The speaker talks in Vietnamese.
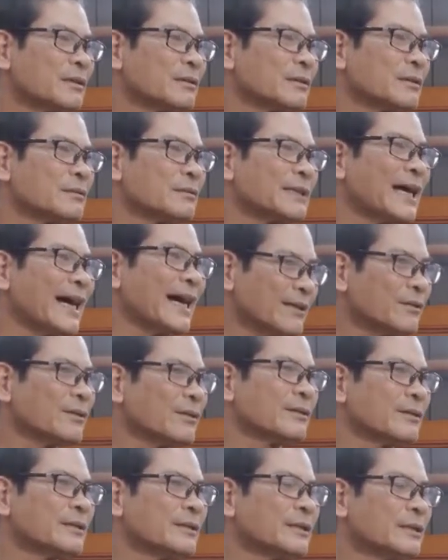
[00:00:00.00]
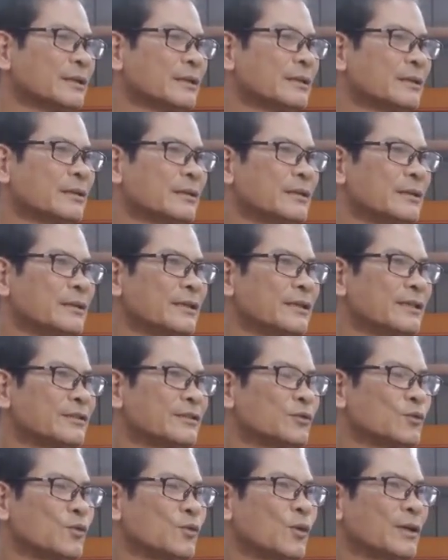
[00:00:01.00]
khoảng tháng rồi. Đấy, chú